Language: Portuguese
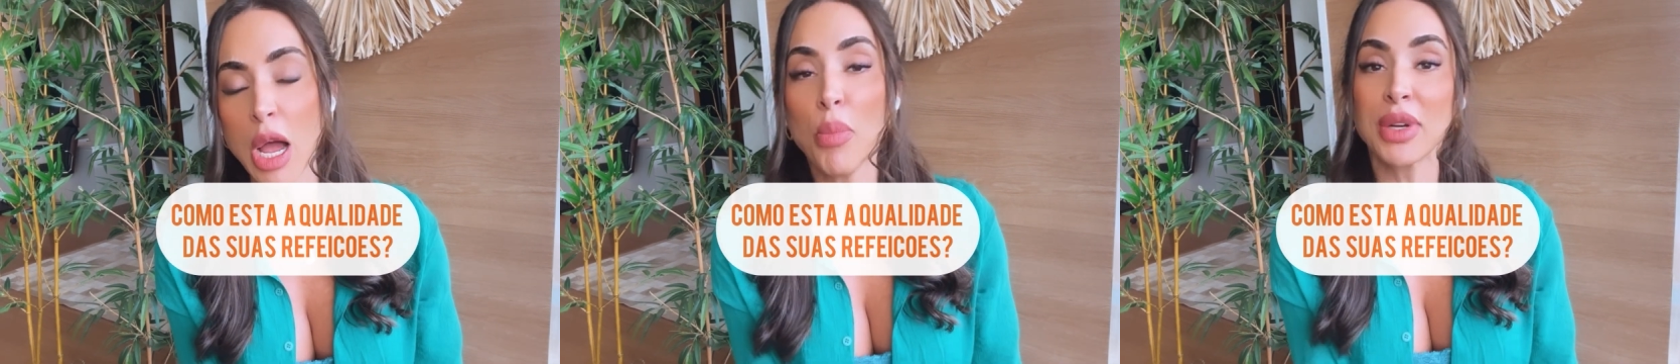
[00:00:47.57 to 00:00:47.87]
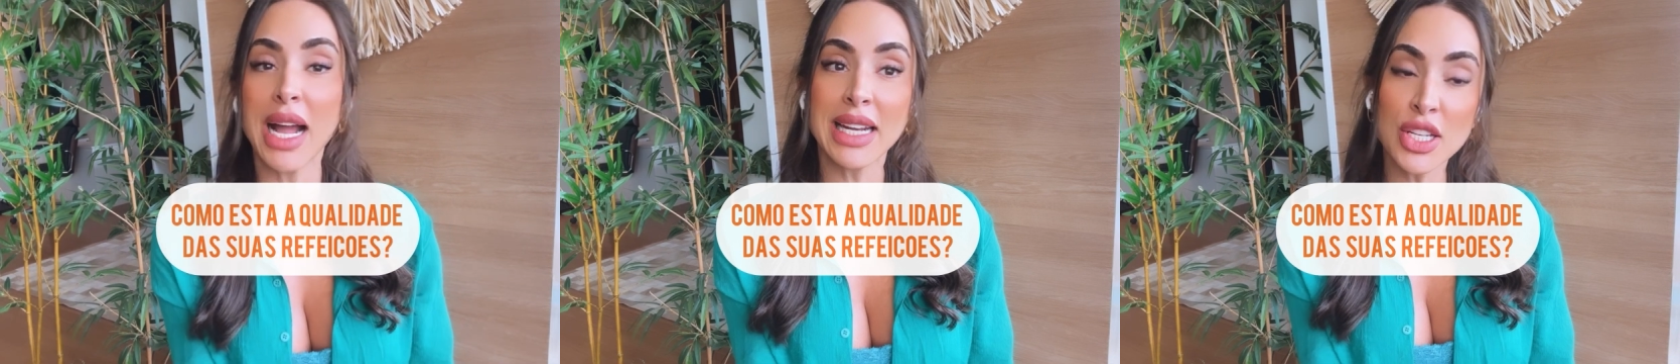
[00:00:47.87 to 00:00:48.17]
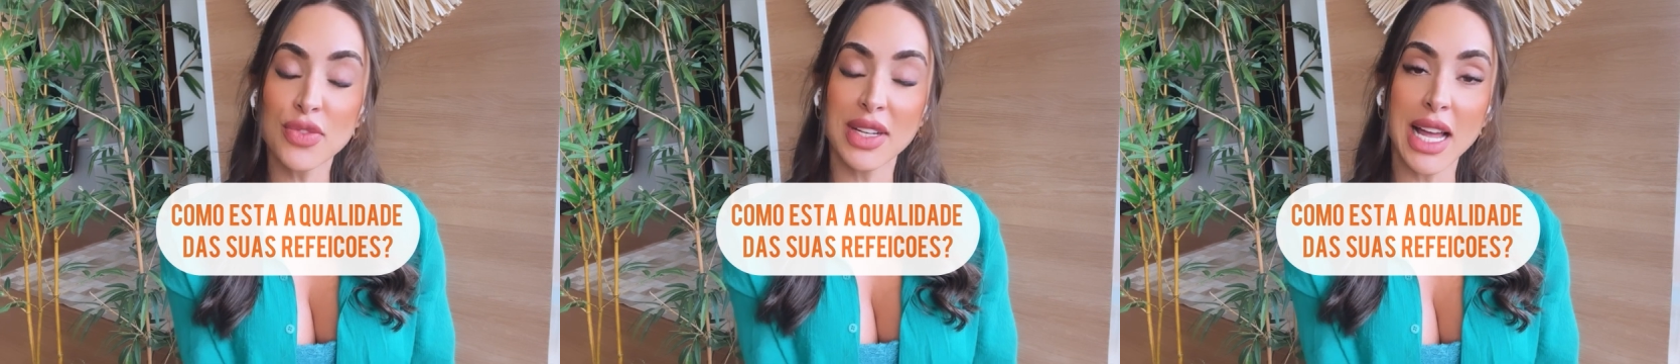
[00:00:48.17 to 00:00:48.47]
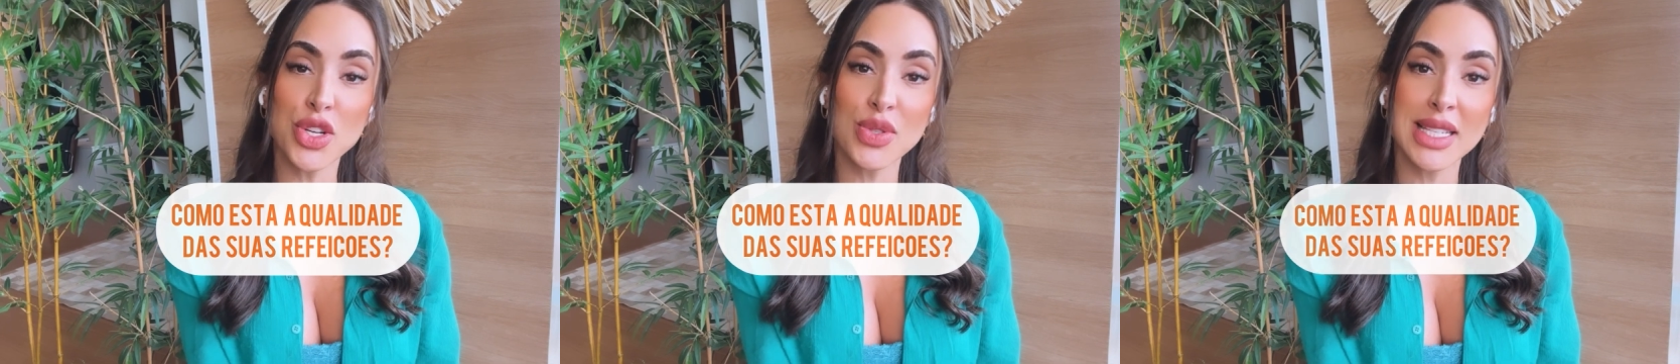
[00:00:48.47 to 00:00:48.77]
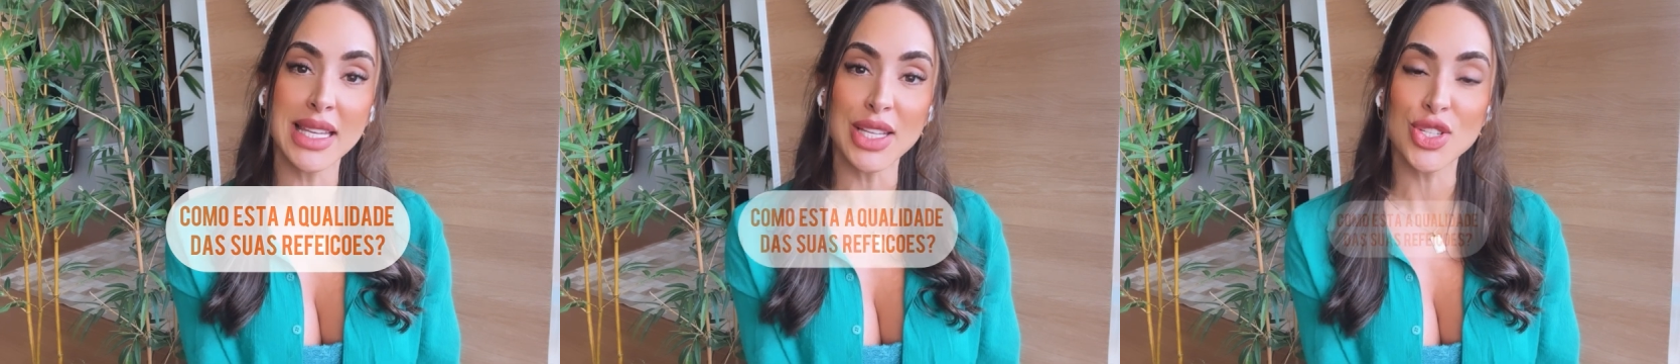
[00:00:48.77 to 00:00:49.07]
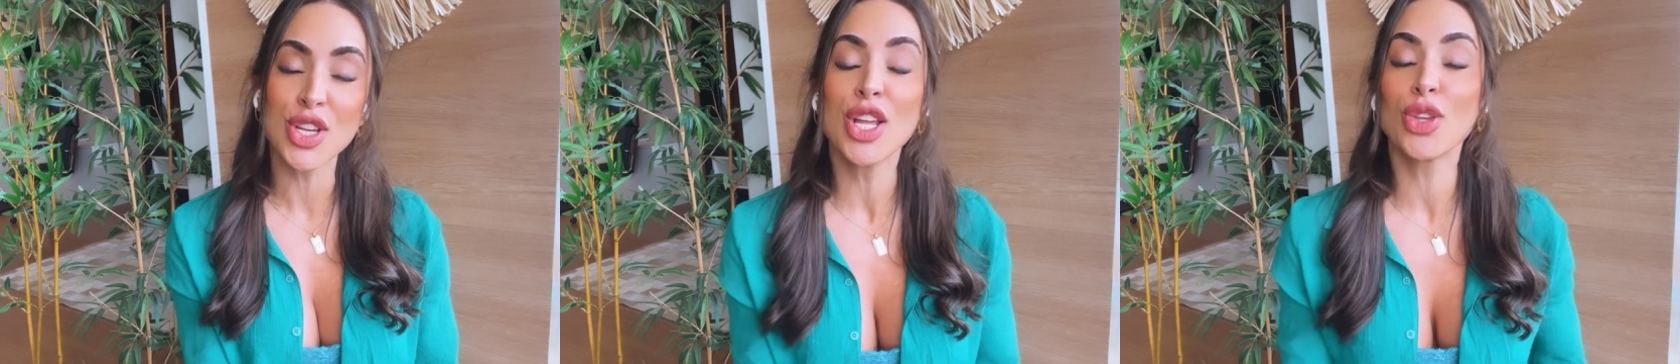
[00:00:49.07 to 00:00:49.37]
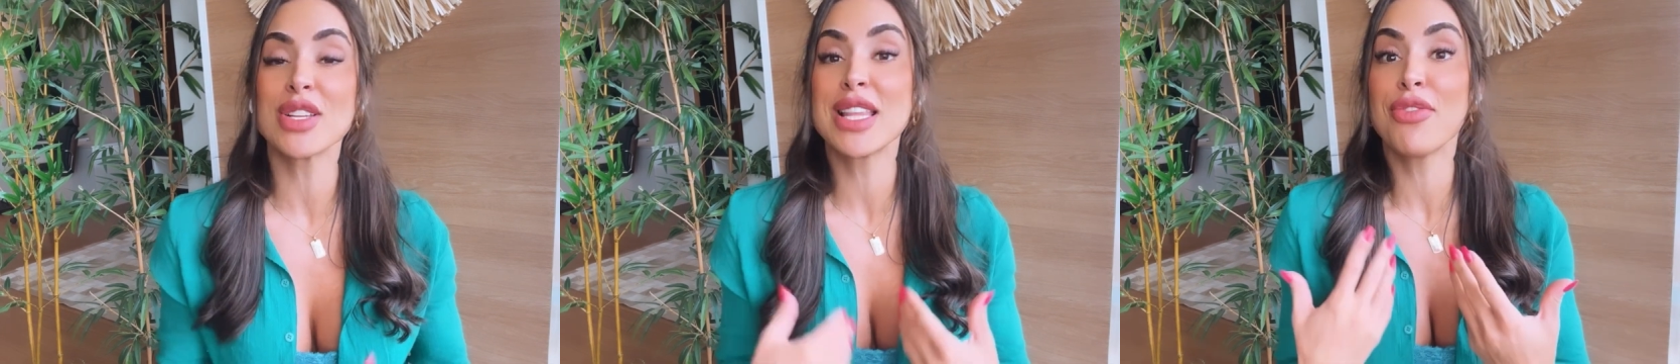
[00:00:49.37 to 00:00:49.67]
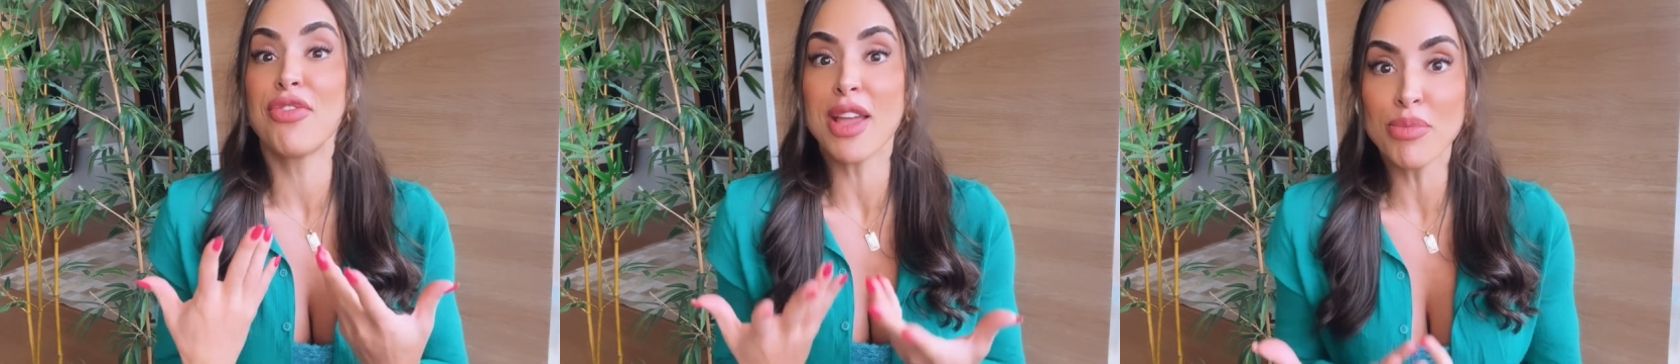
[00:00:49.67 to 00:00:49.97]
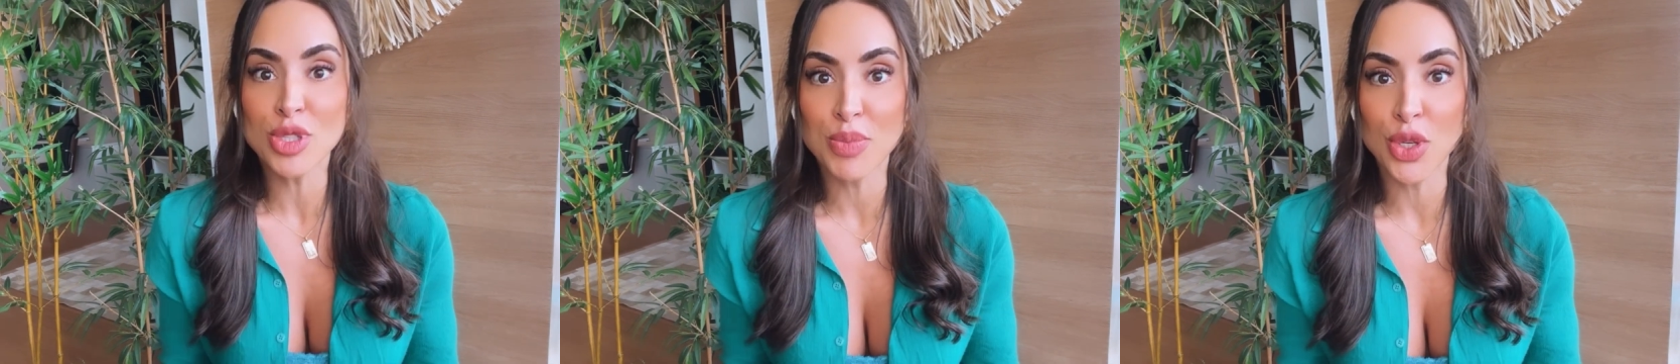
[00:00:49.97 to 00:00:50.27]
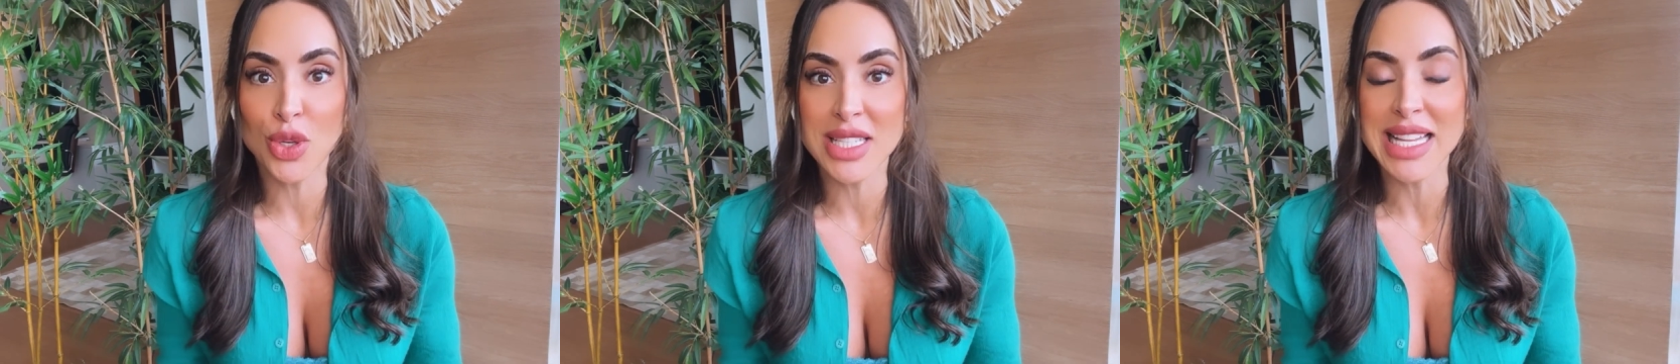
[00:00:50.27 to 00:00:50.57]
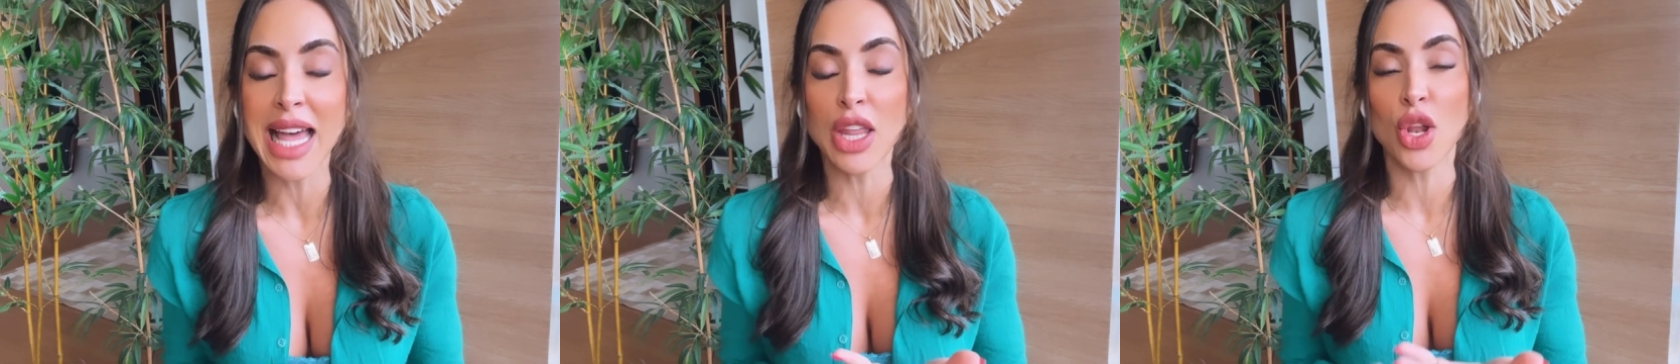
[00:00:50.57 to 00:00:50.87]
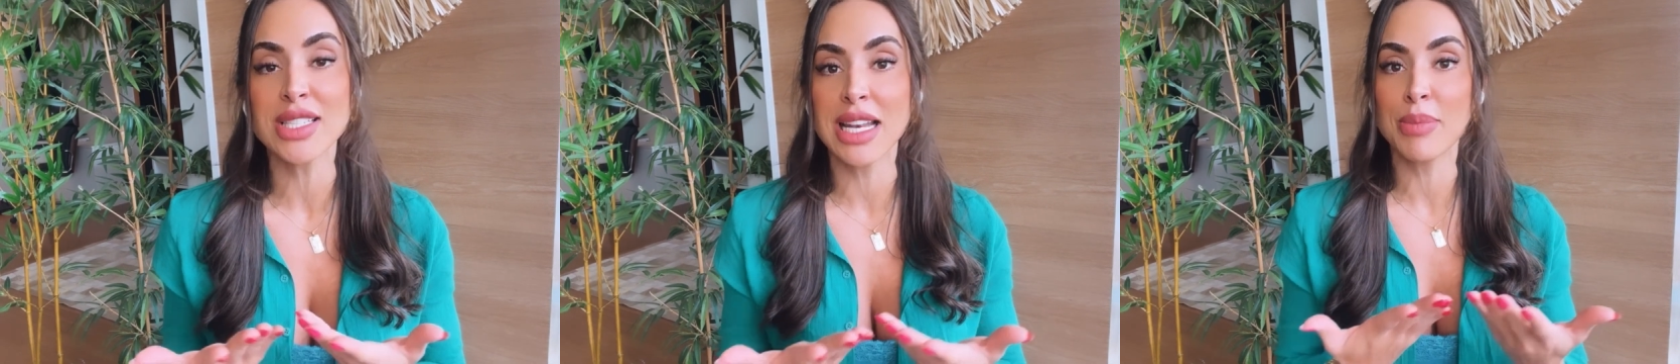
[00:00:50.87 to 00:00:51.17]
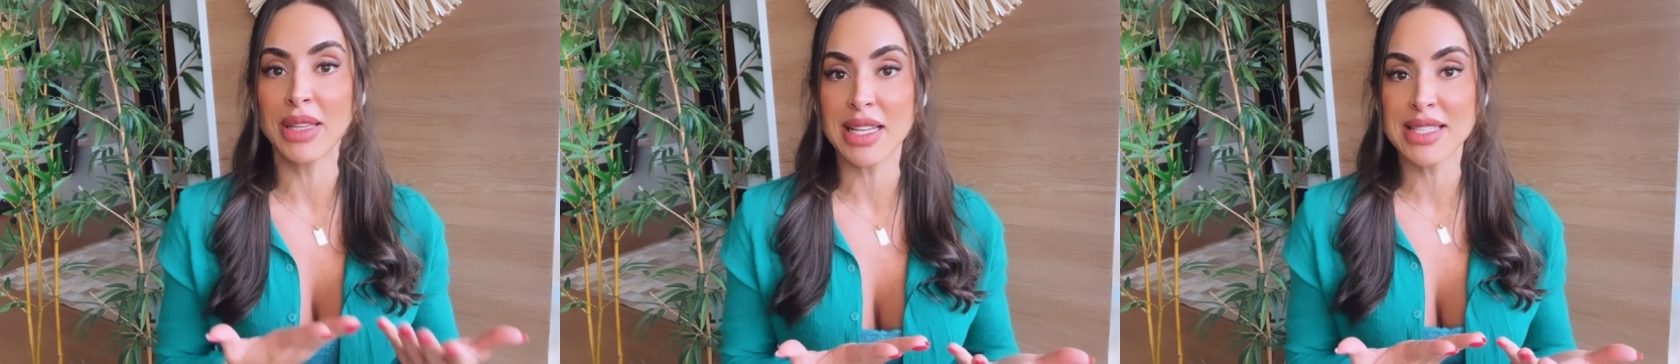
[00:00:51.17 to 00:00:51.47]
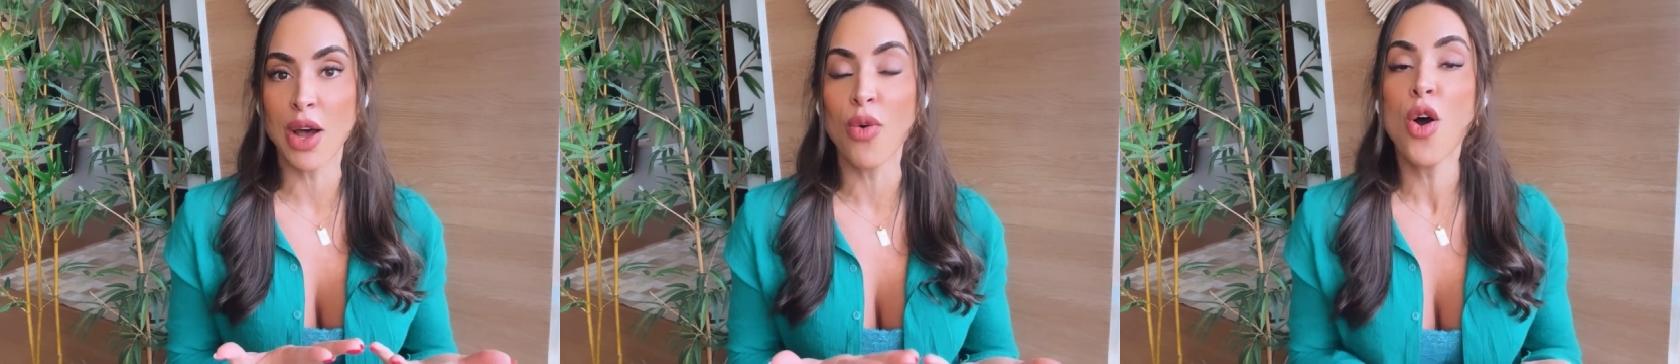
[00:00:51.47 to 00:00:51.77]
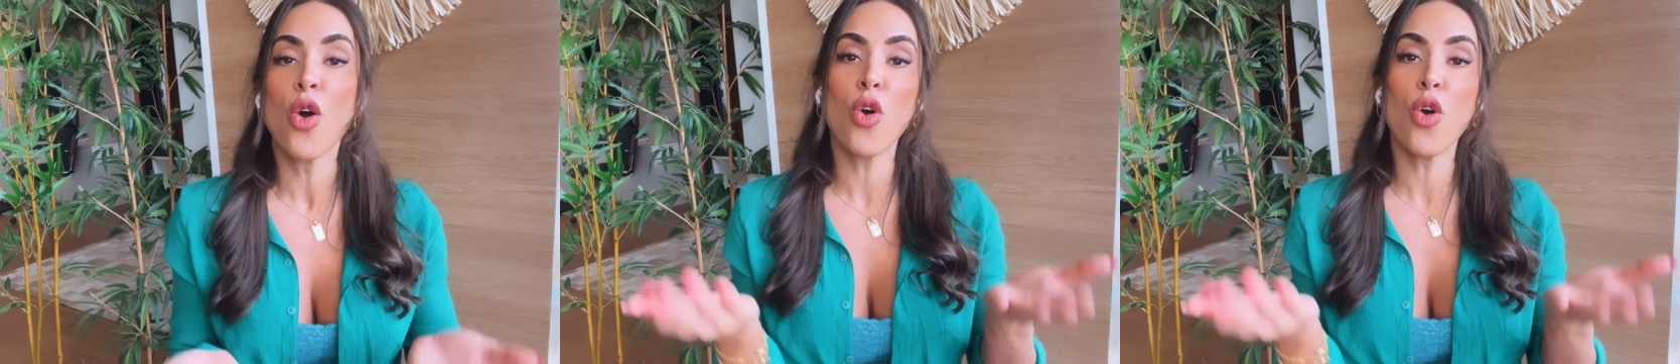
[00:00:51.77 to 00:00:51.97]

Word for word: Porque a grande verdade é o seguinte, nós devemos priorizar na nossa alimentação